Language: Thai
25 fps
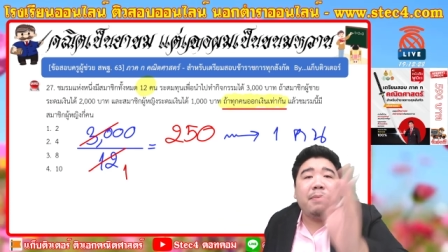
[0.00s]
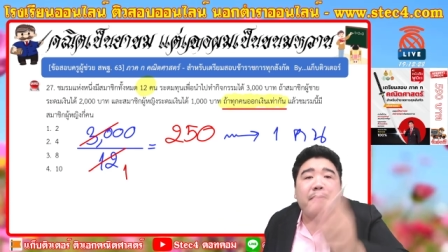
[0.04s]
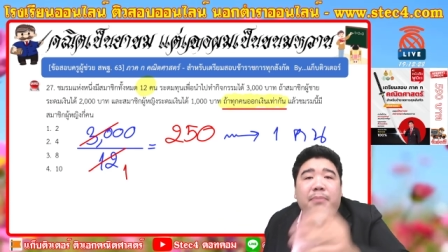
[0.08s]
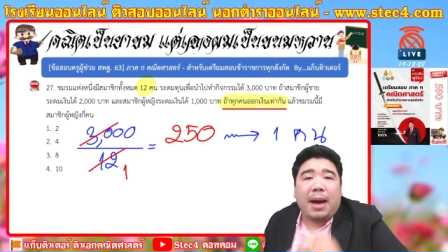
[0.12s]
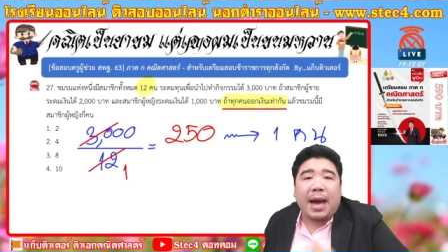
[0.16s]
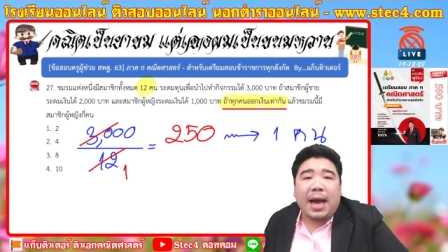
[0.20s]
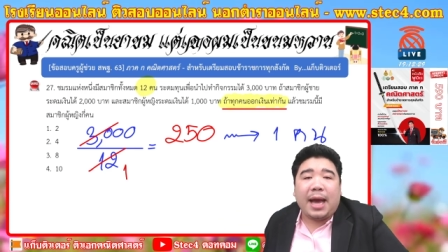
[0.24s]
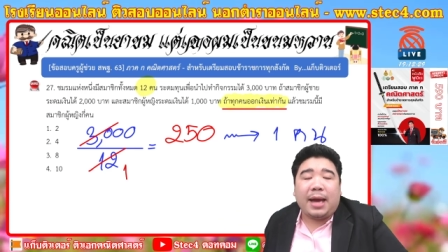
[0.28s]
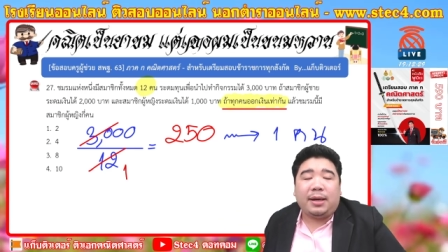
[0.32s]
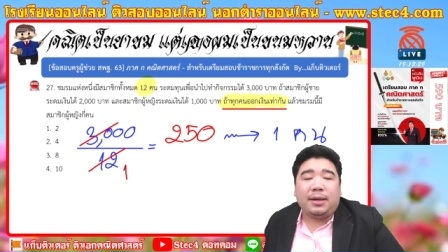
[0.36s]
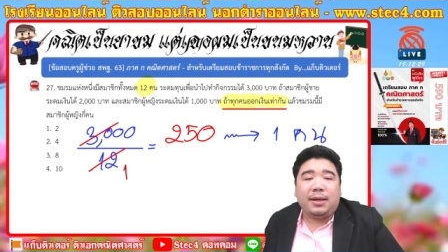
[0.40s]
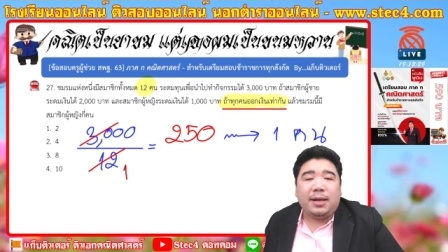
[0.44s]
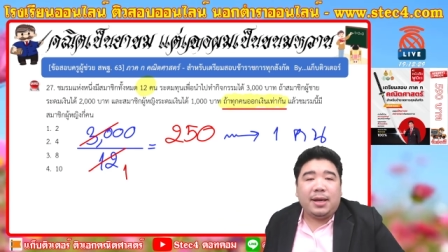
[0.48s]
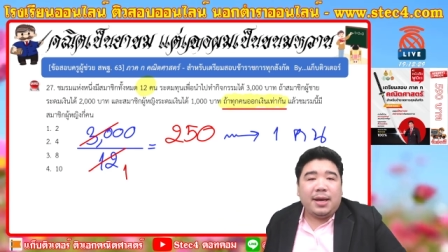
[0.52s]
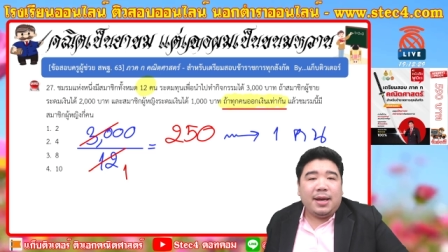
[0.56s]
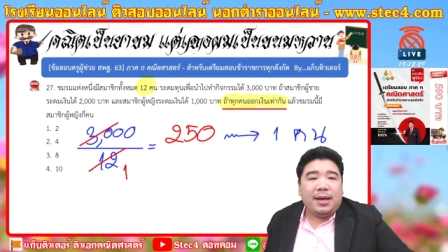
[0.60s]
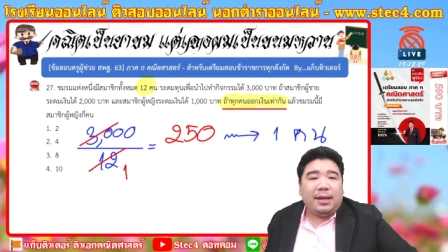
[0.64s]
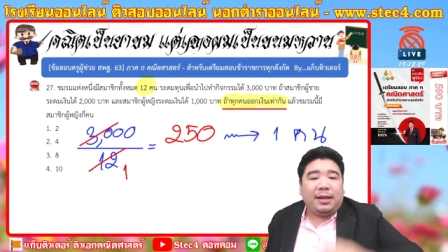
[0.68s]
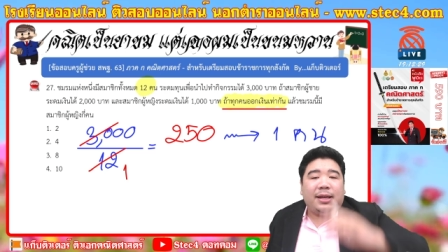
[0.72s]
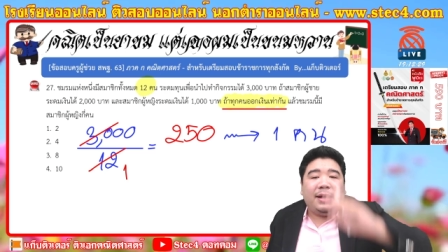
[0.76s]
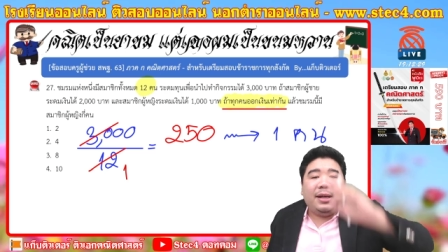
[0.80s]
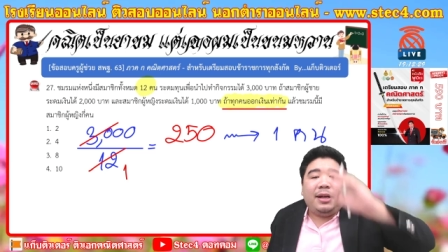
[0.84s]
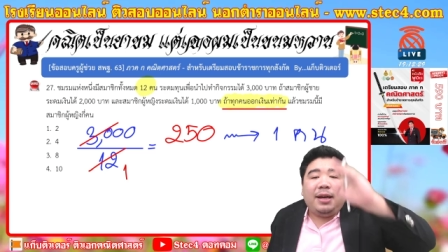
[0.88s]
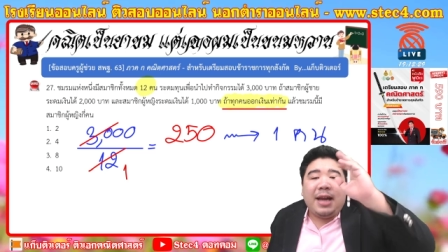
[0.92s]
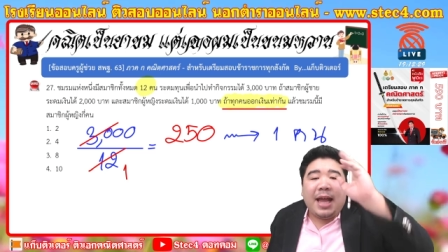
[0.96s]
บ้า
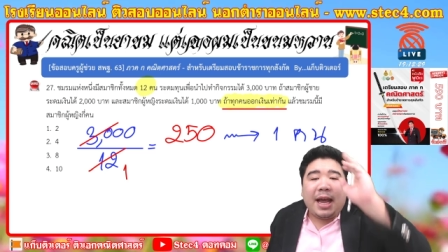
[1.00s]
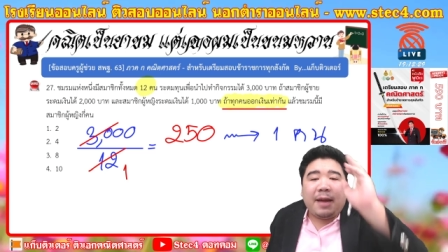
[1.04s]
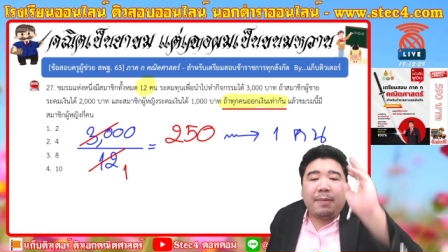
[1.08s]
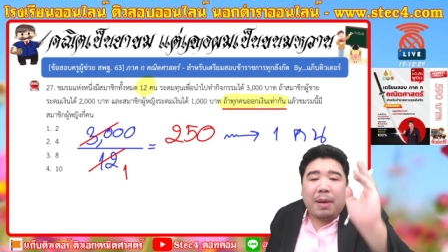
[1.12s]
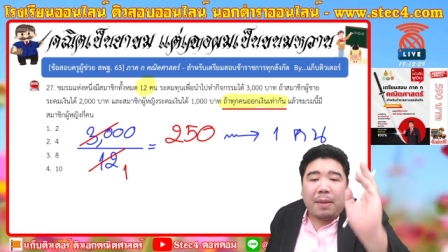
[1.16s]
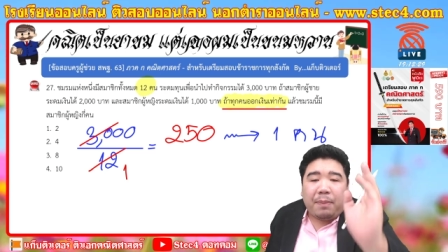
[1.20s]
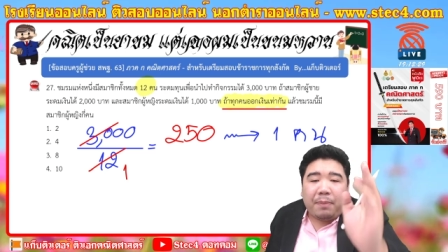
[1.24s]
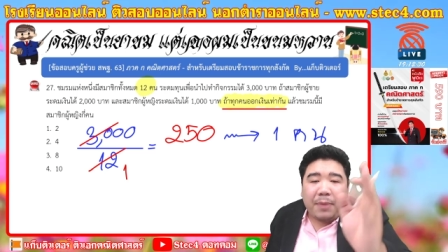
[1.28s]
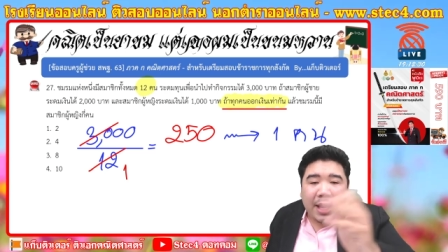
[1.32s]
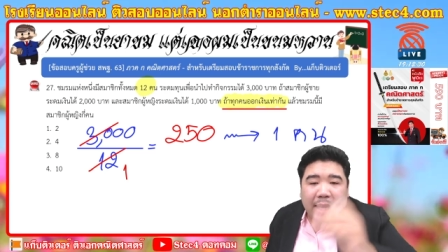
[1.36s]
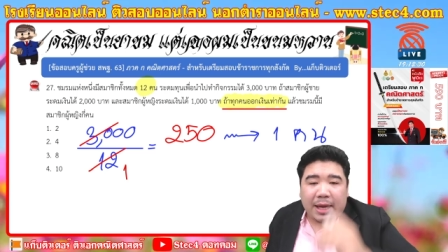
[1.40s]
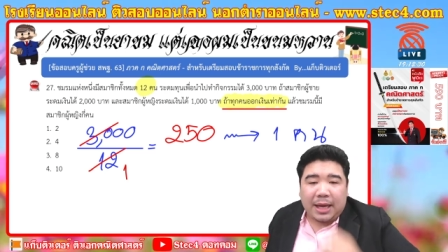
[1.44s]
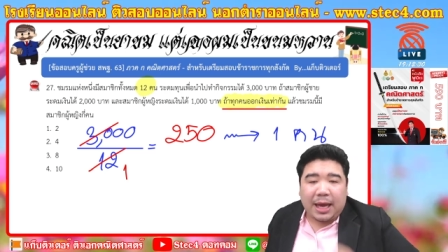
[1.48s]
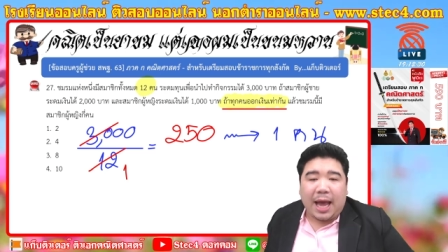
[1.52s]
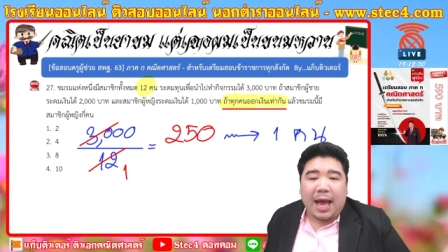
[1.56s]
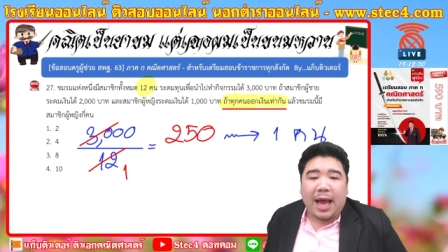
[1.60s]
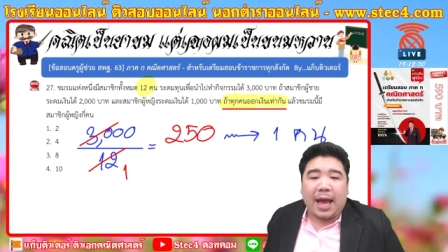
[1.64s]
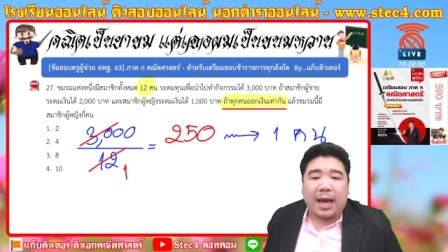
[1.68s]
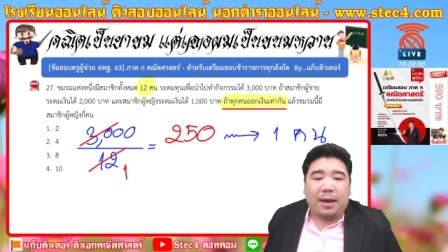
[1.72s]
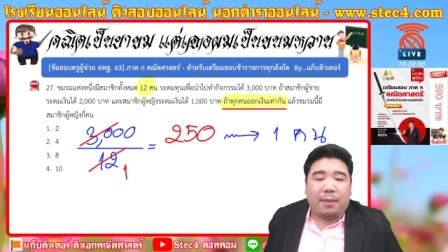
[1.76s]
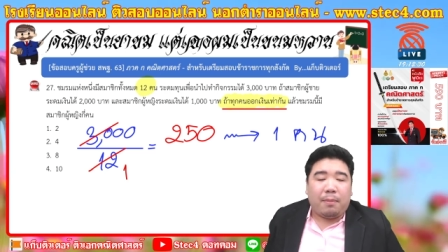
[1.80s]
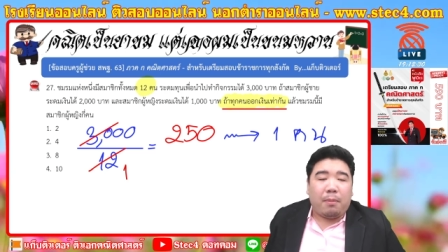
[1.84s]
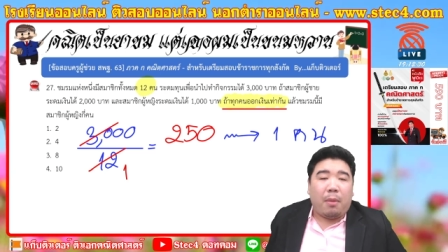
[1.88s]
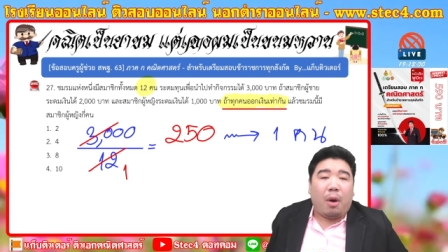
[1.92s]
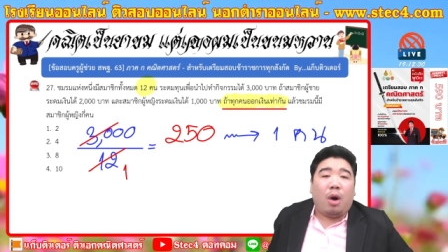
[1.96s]
นๆคิดเลขแบบง่า
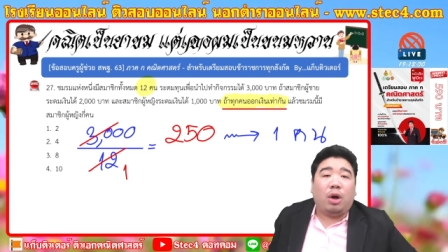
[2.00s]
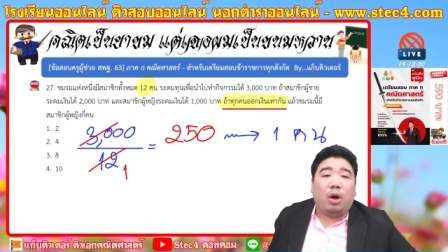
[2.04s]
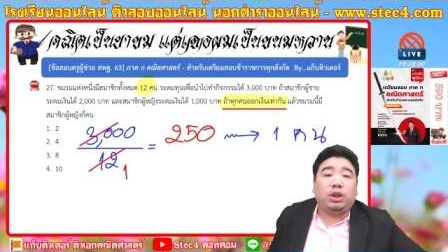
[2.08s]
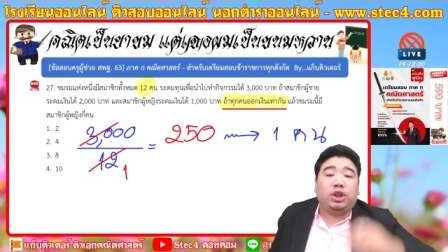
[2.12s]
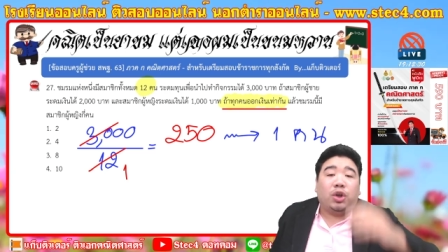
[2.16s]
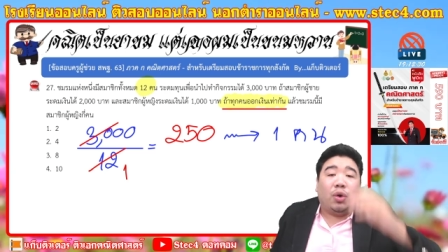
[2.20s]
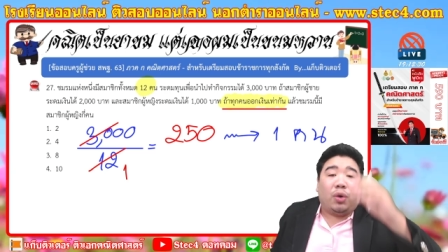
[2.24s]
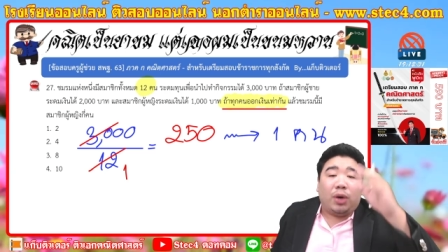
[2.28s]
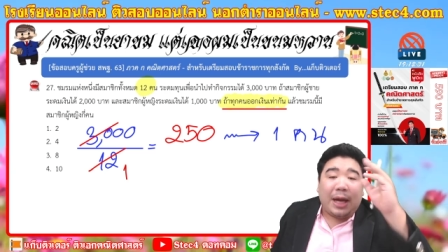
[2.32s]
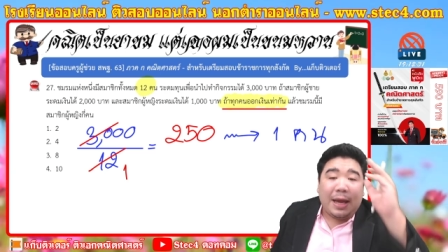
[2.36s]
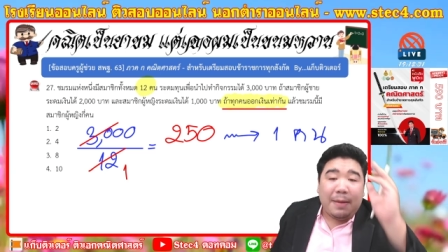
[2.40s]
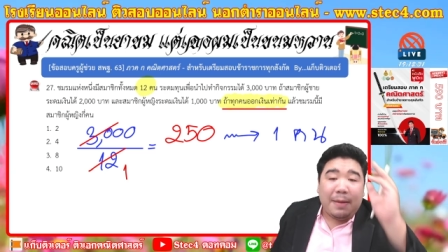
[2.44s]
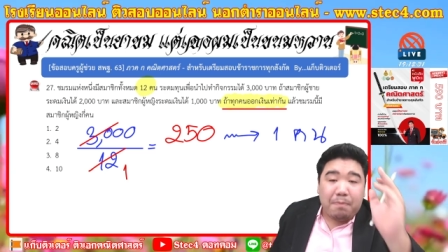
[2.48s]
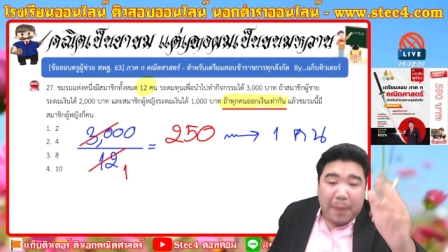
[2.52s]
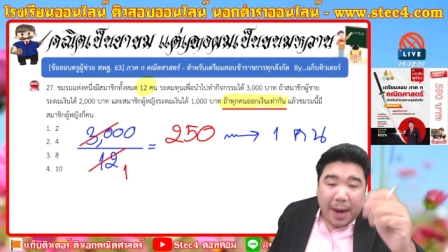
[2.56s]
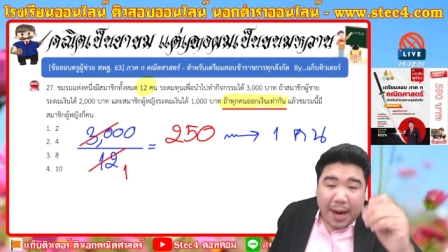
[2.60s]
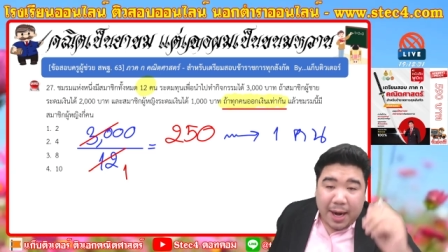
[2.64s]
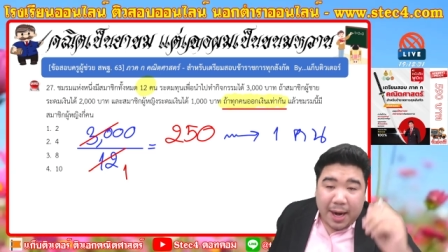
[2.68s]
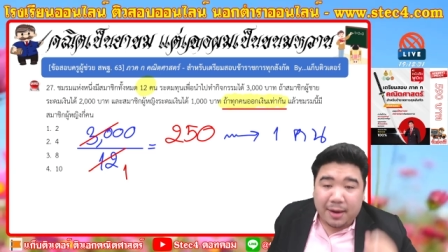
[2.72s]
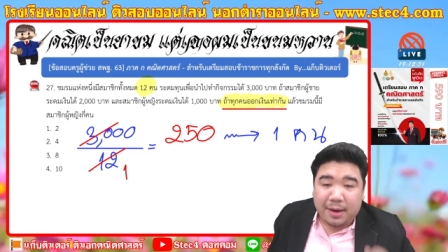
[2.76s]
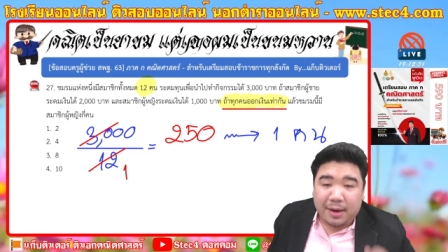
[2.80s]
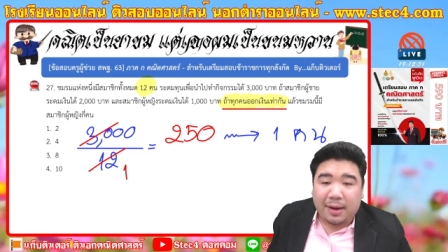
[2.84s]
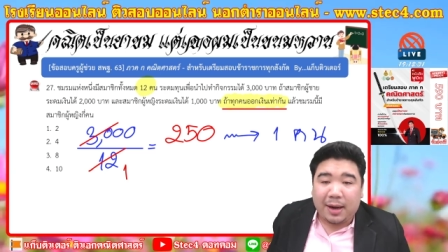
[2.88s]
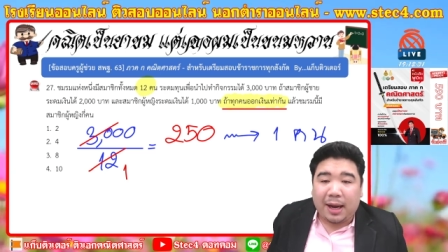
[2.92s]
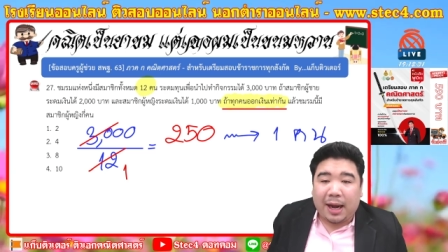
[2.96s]
ย ๆ มองโจทย์ให้เป็น
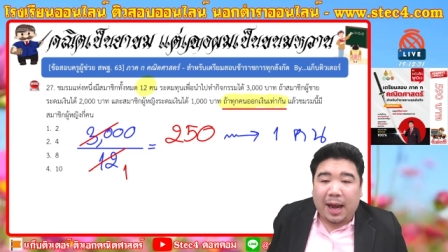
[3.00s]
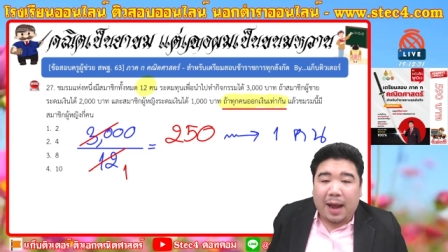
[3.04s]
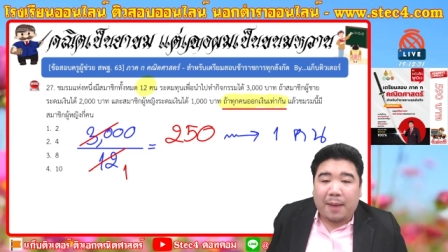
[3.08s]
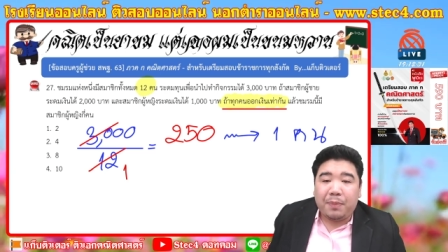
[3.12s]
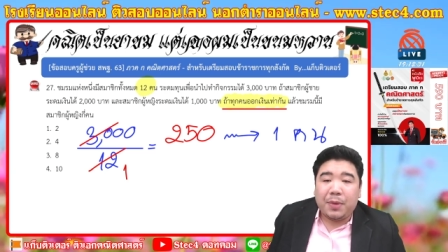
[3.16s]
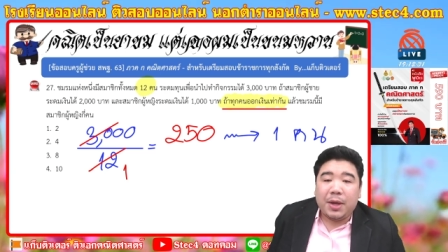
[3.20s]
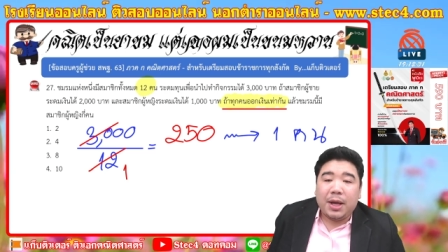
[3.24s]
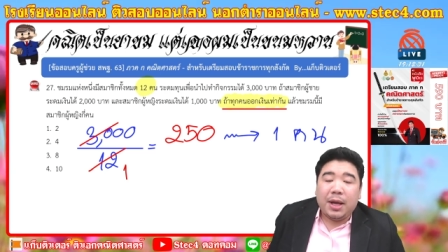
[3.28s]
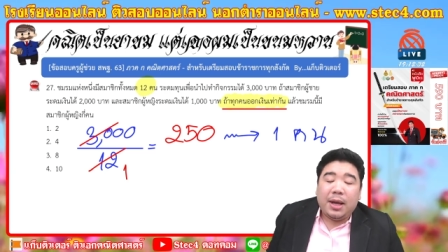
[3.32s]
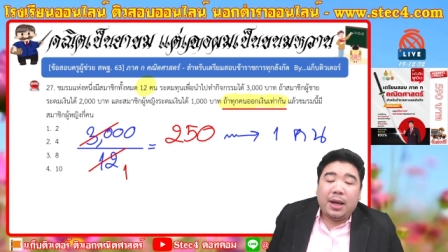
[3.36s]
นะครับ